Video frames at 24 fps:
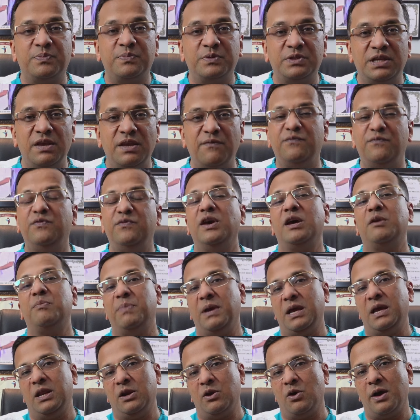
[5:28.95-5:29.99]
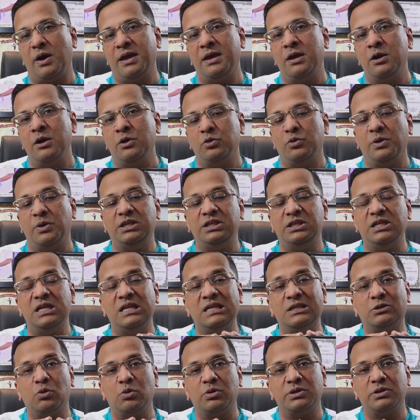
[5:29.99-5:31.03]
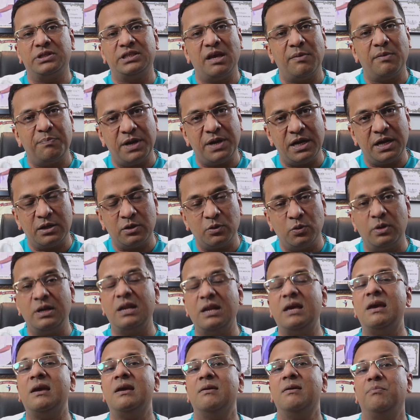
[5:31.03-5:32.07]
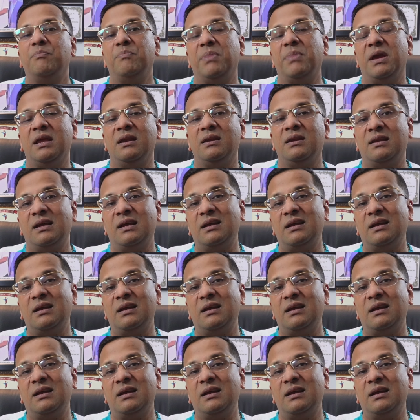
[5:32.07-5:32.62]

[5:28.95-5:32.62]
সিভিয়ার পেন হয় তো এই জিনিসগুলো সেপারেট করলে পেনটা